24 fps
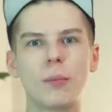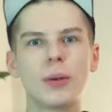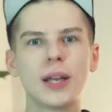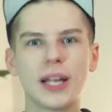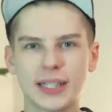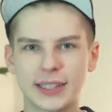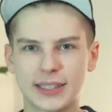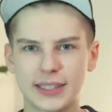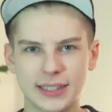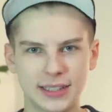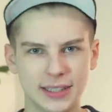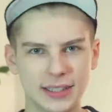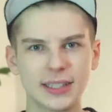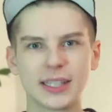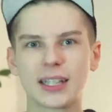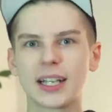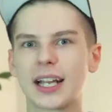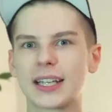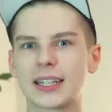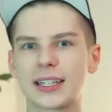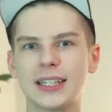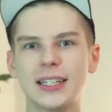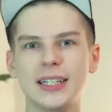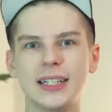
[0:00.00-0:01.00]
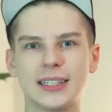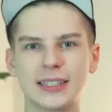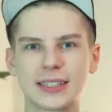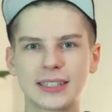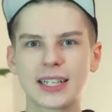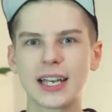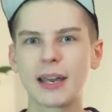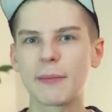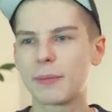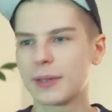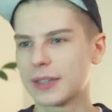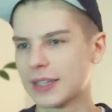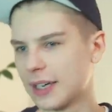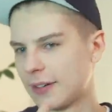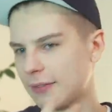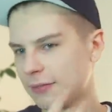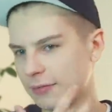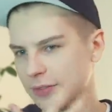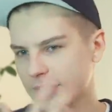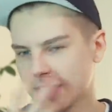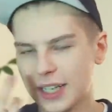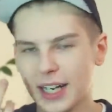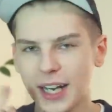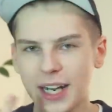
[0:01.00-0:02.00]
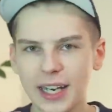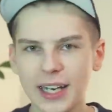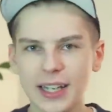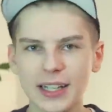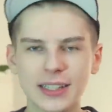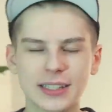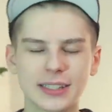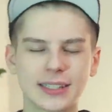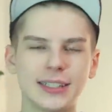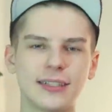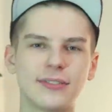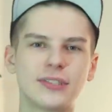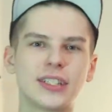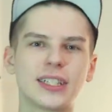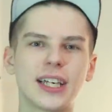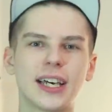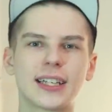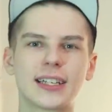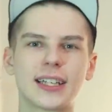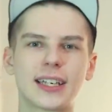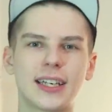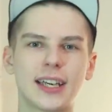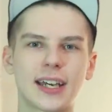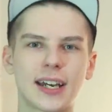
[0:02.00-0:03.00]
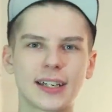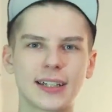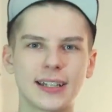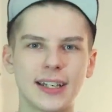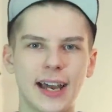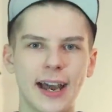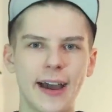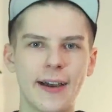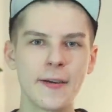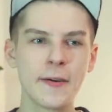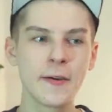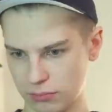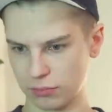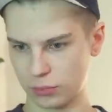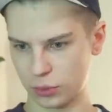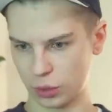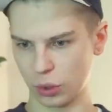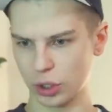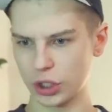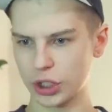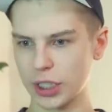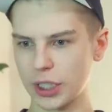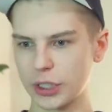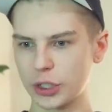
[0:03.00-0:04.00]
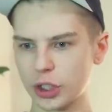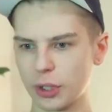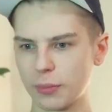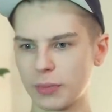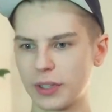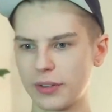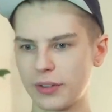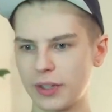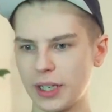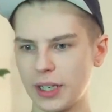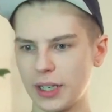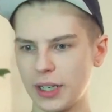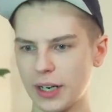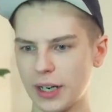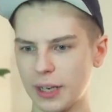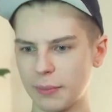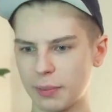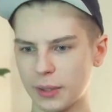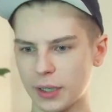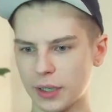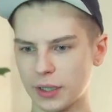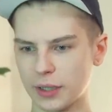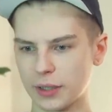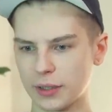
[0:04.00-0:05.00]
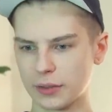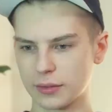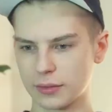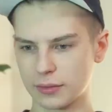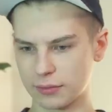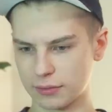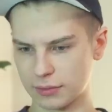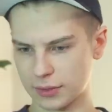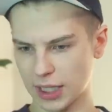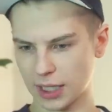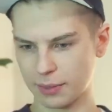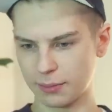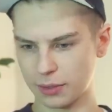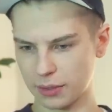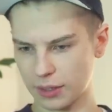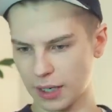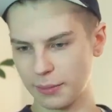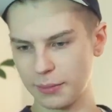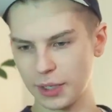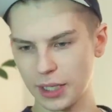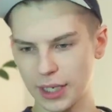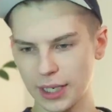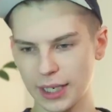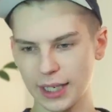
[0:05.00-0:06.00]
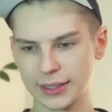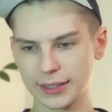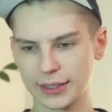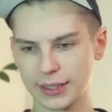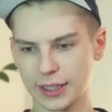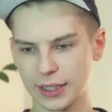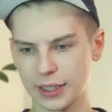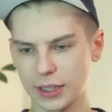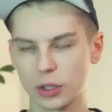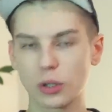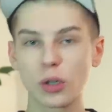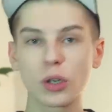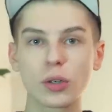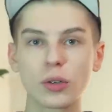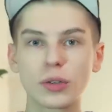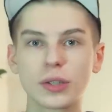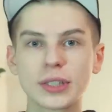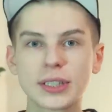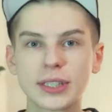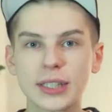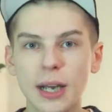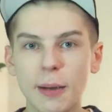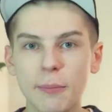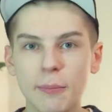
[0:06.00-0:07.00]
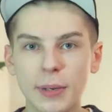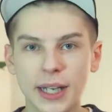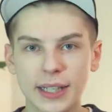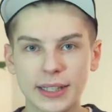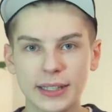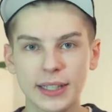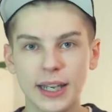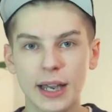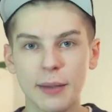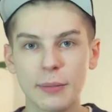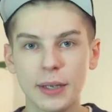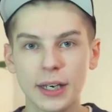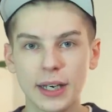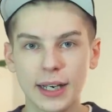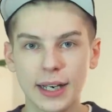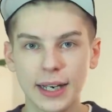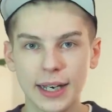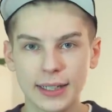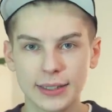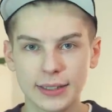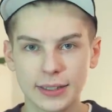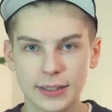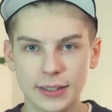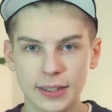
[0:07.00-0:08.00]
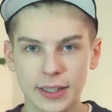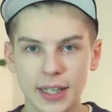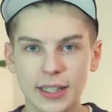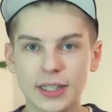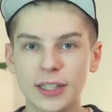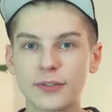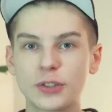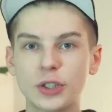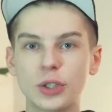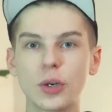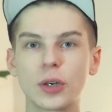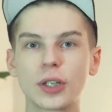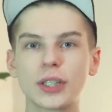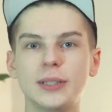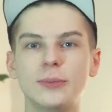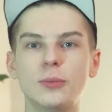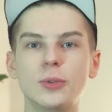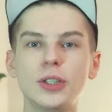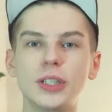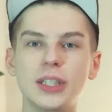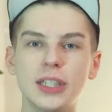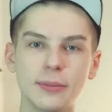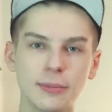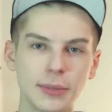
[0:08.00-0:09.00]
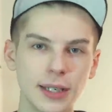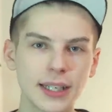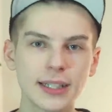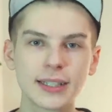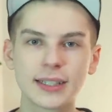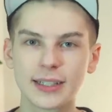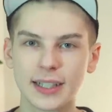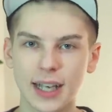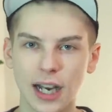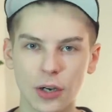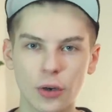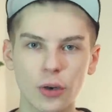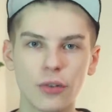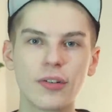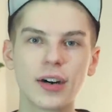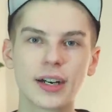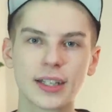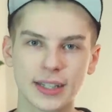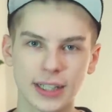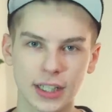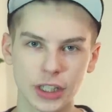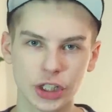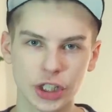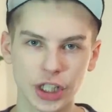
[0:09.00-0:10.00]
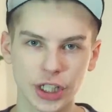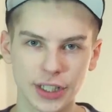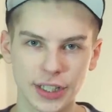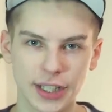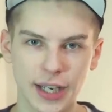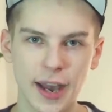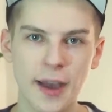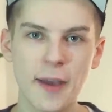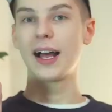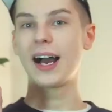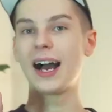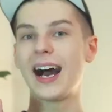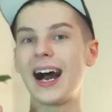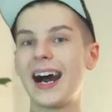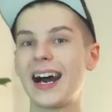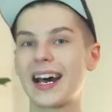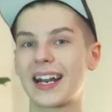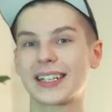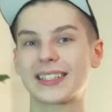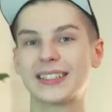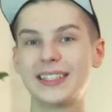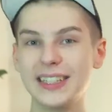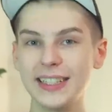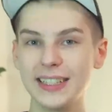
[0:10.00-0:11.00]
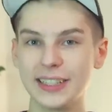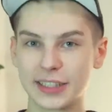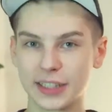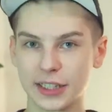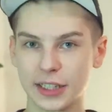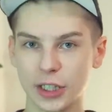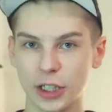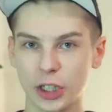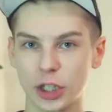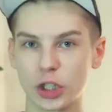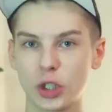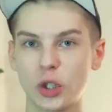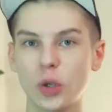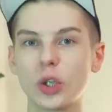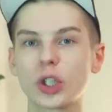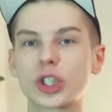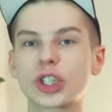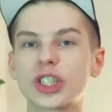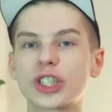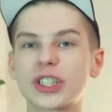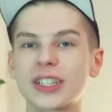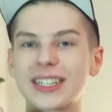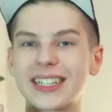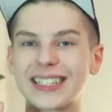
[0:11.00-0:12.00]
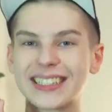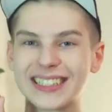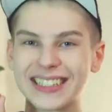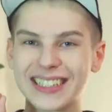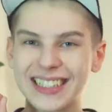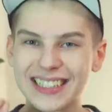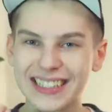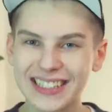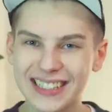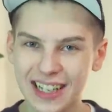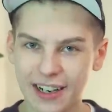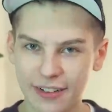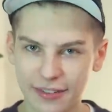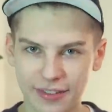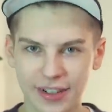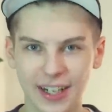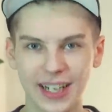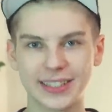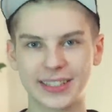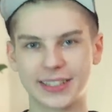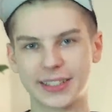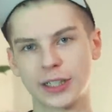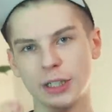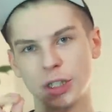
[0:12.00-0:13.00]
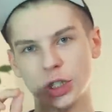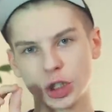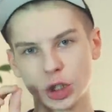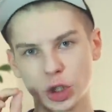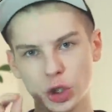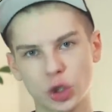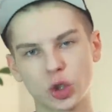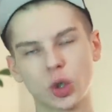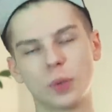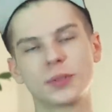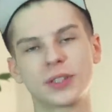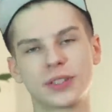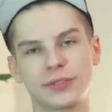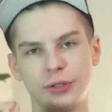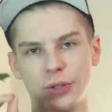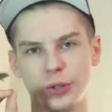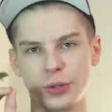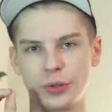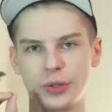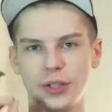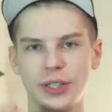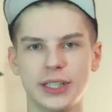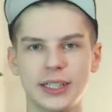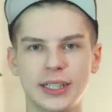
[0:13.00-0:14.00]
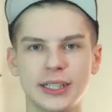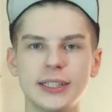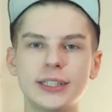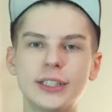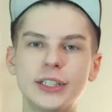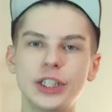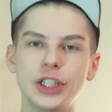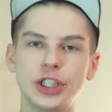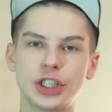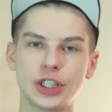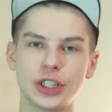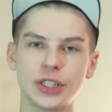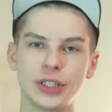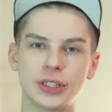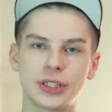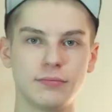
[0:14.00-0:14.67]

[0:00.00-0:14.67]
блядь, золотые цепи, там, грилзы и вся эта херня. Тоже о чем говорили рэперы как бы американские. Только он сам, блядь, не американец. Это все к нему не имеет никакого отношения. А артист должен сознавать собственную идентичность.